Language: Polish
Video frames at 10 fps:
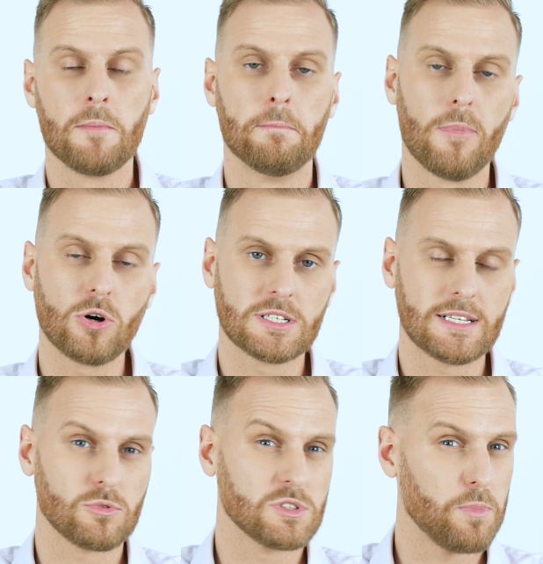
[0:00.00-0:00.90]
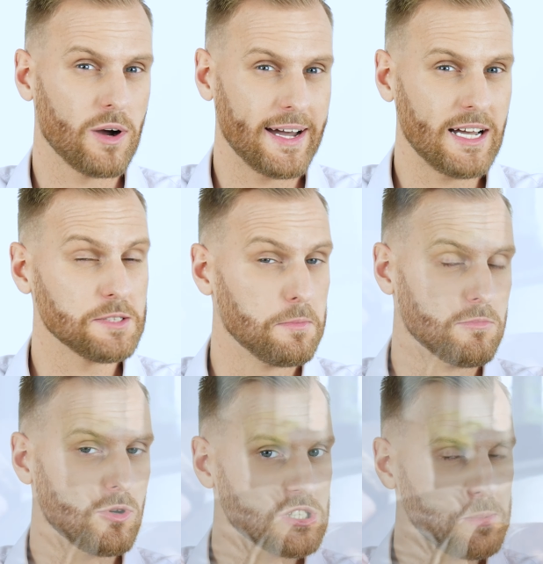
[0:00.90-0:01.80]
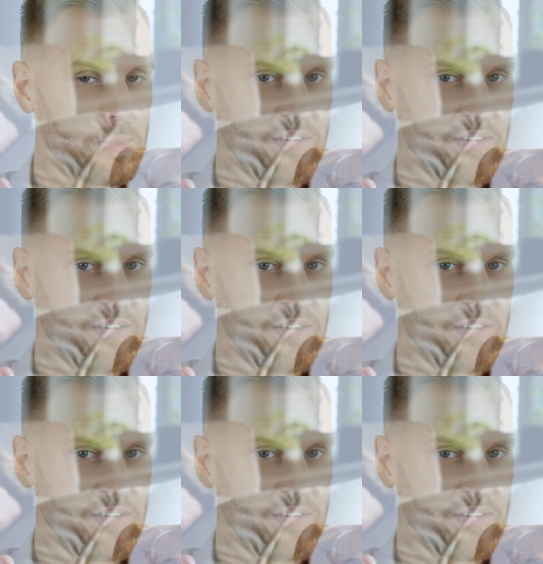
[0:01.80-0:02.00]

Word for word: może nas uspokajać, może